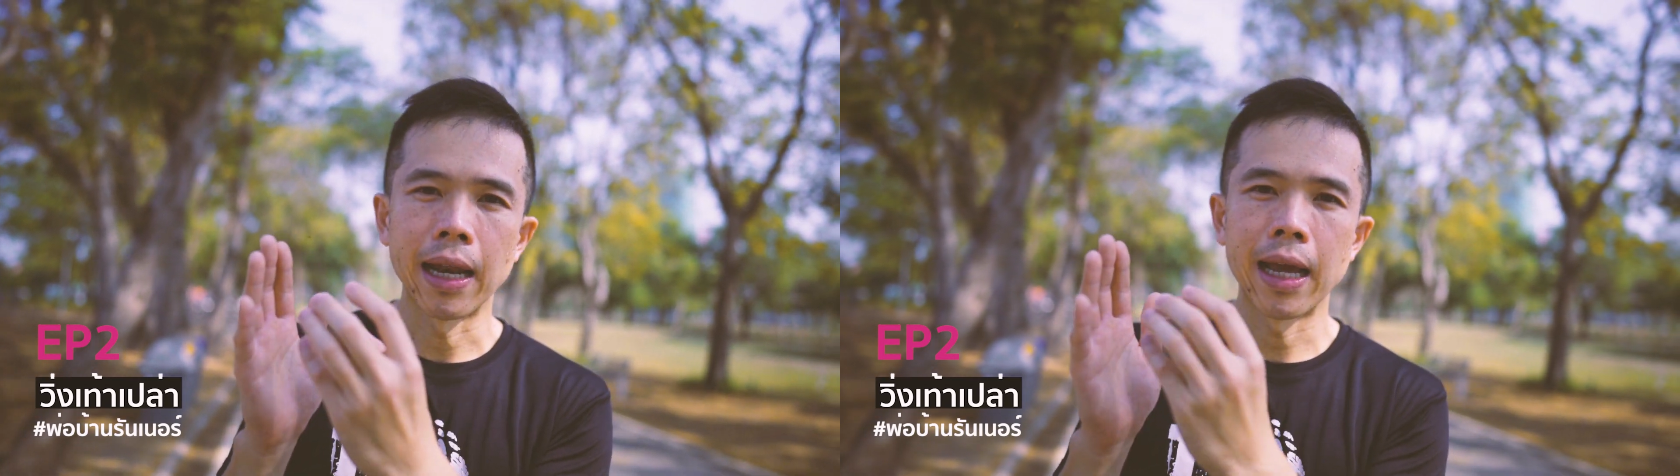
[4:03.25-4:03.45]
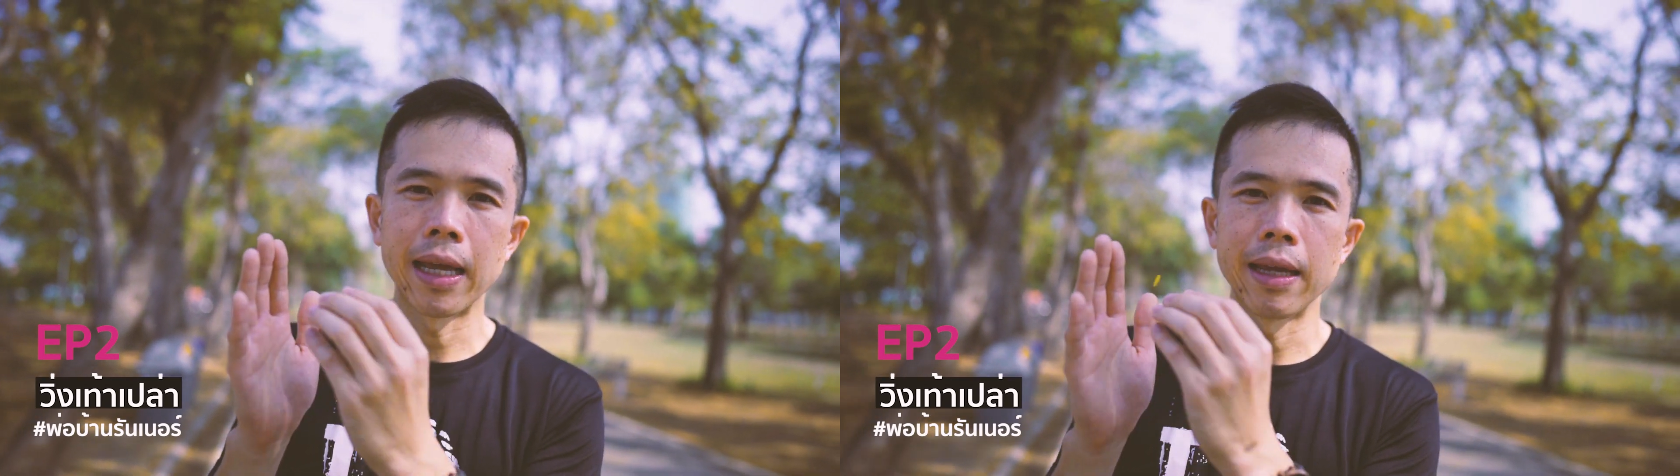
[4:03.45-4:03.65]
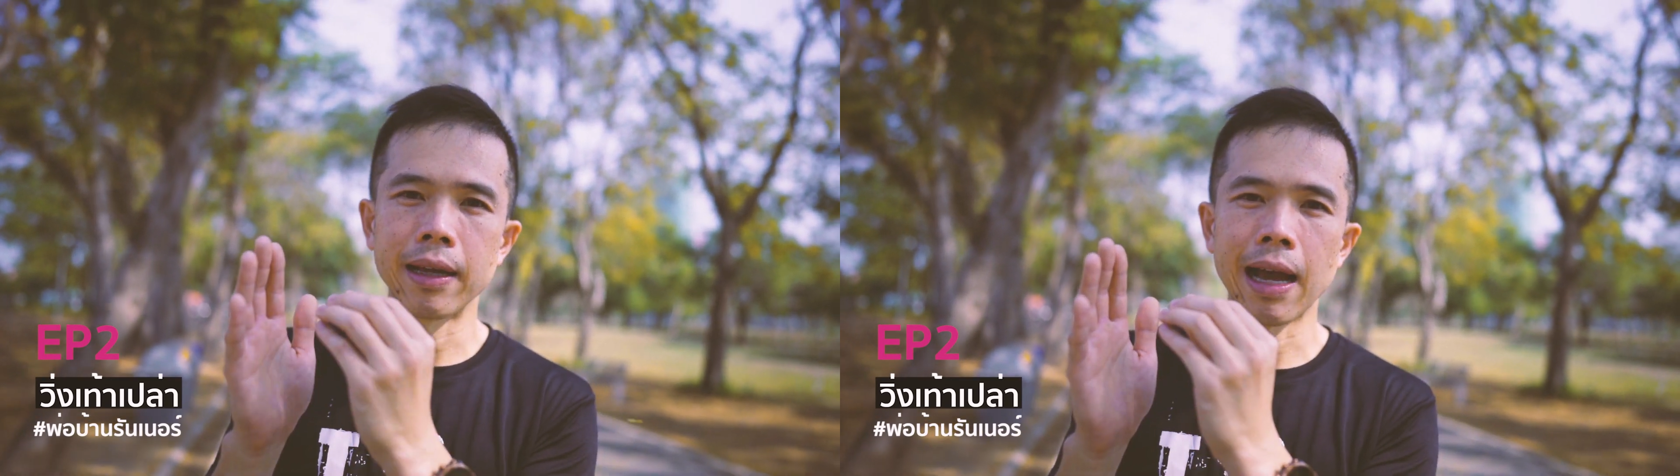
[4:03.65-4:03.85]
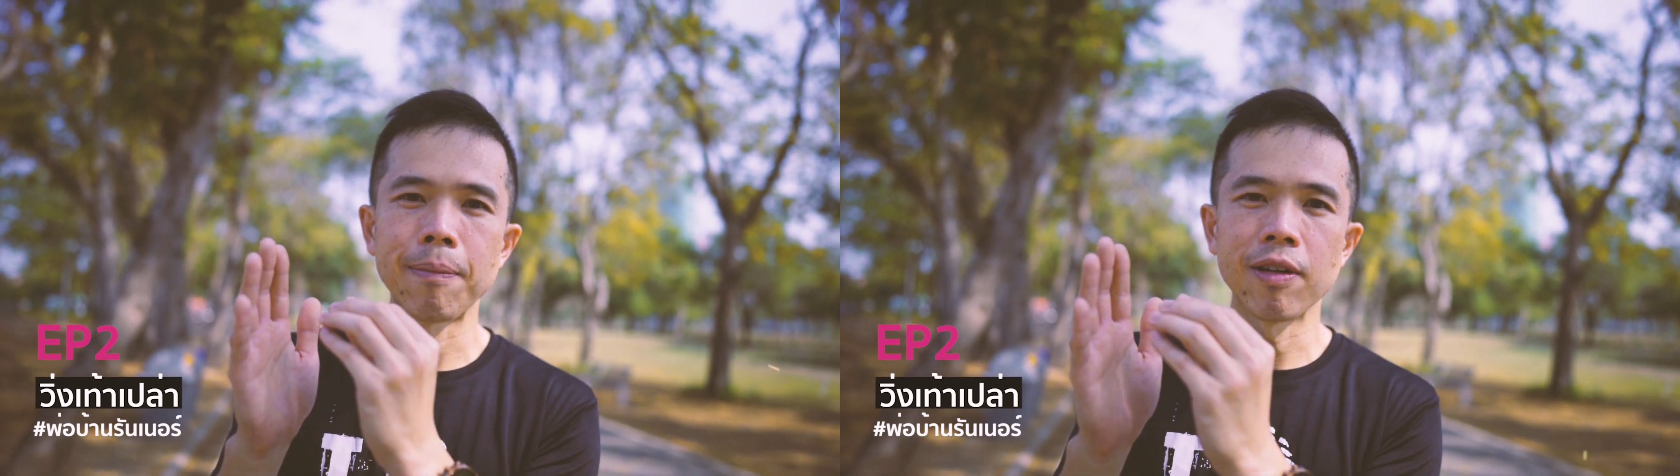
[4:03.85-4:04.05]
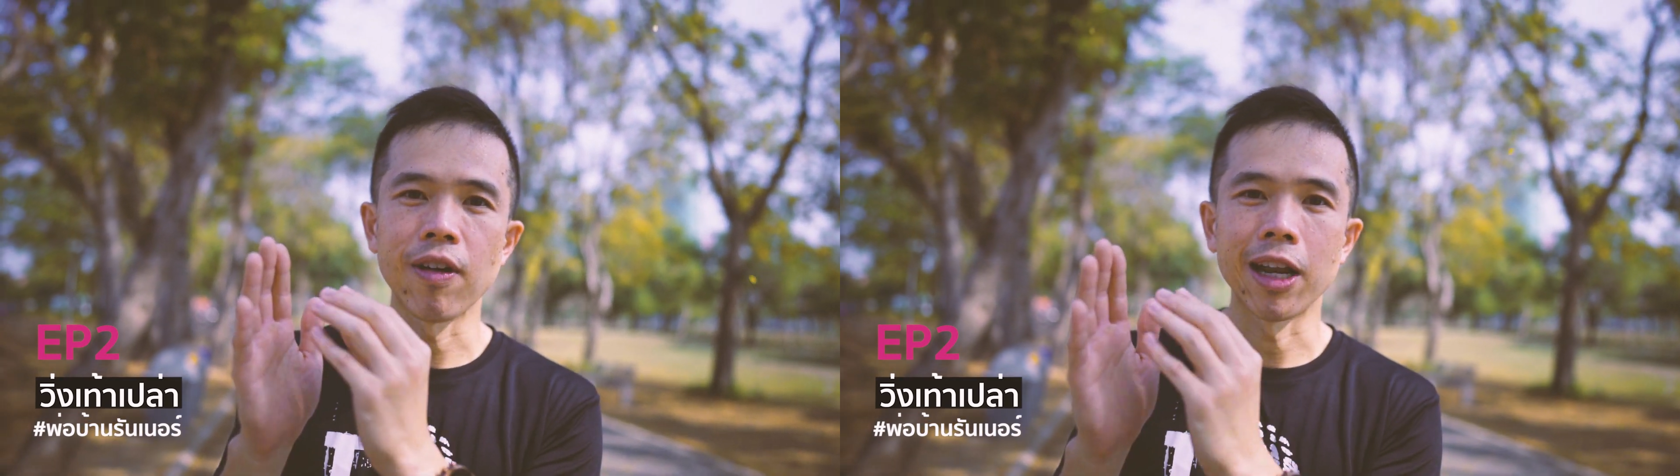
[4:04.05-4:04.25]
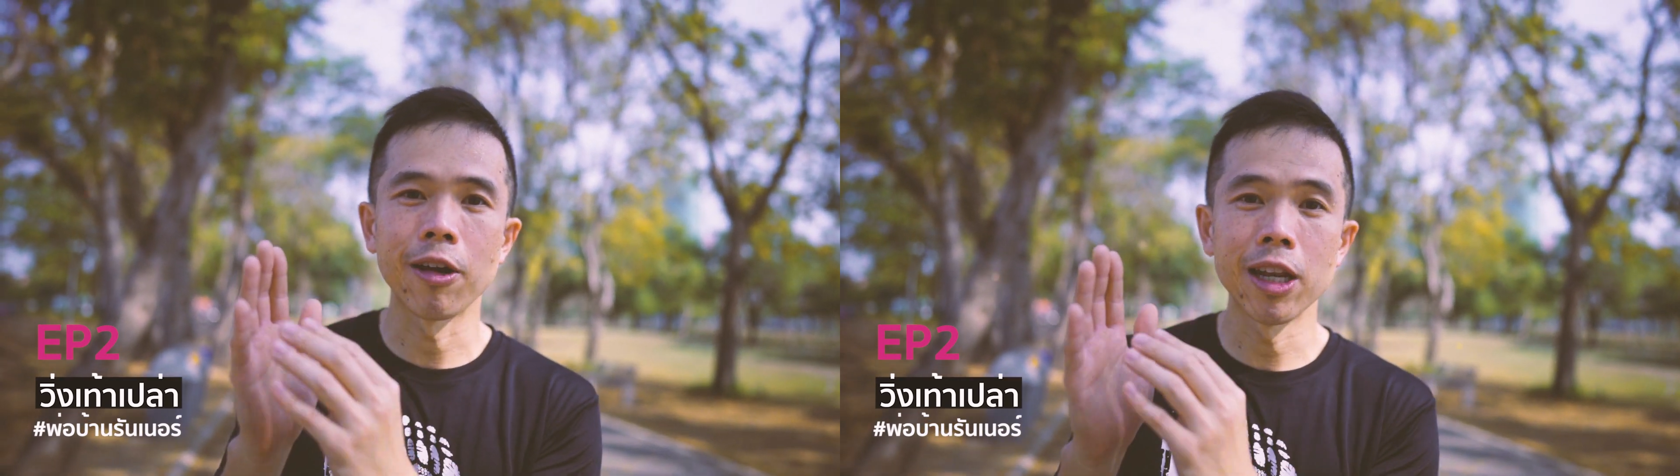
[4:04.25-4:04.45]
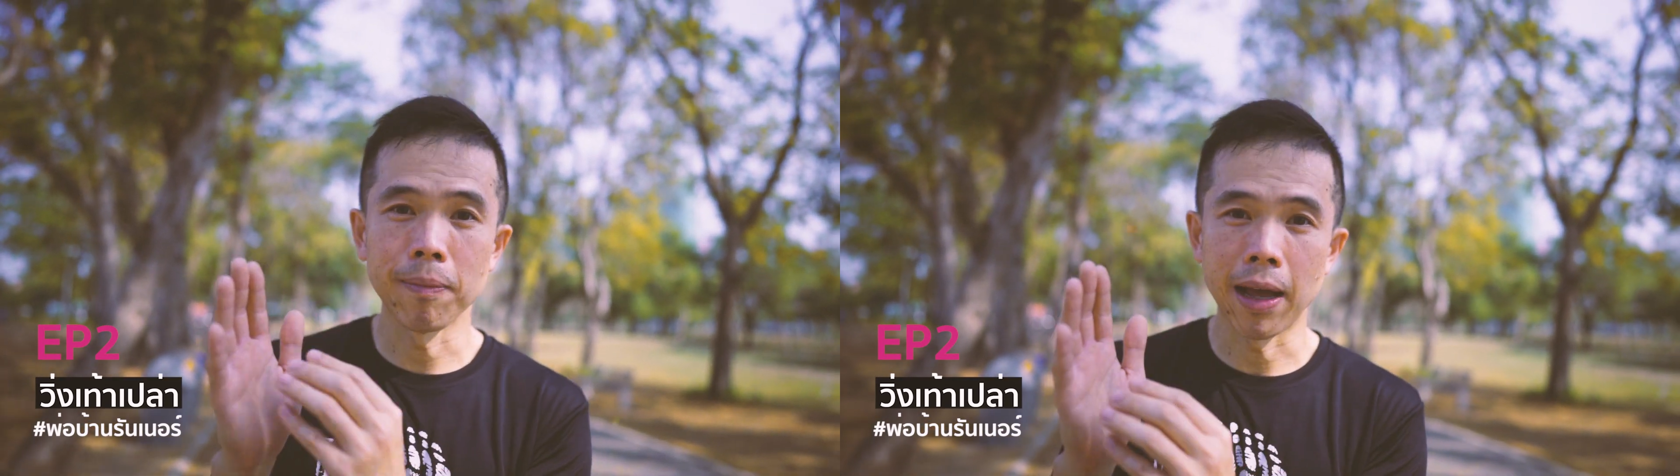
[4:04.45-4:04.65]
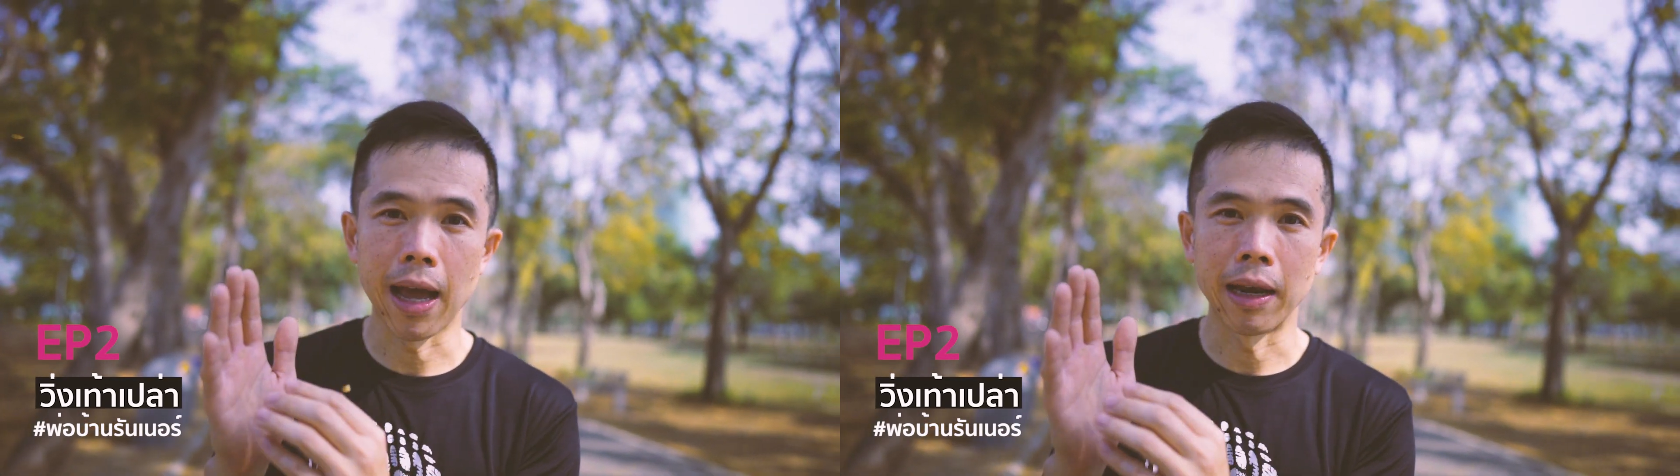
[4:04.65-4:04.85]
ให้กล้ามเนื้อฝ่าเท้าได้
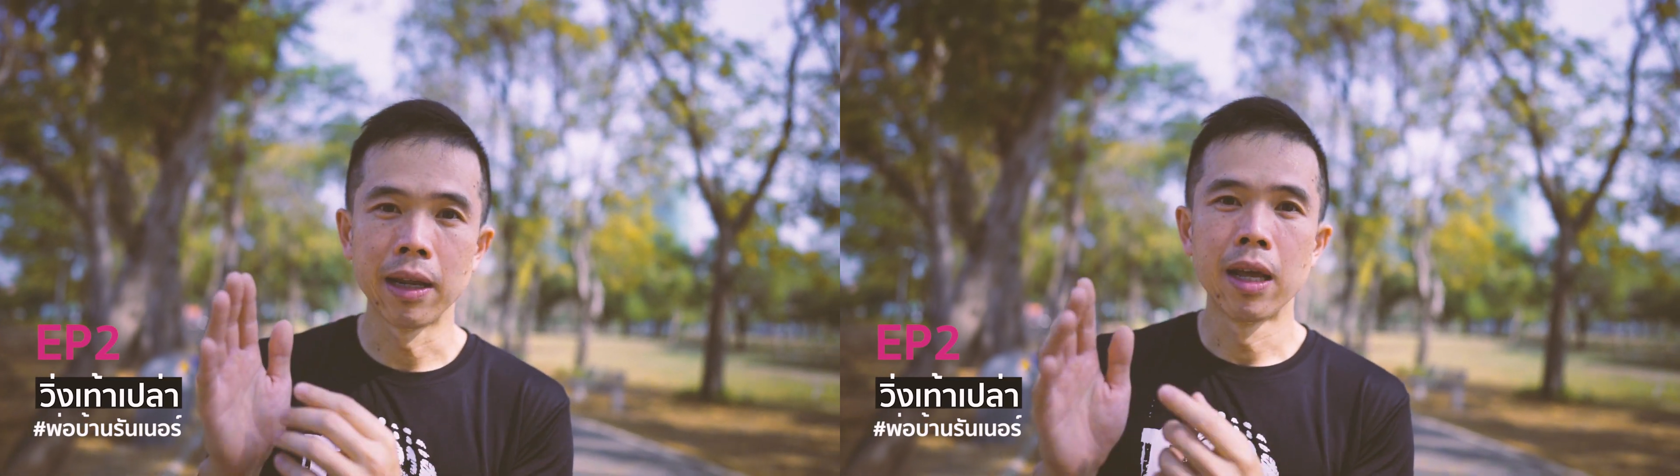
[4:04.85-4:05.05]
ทำงาน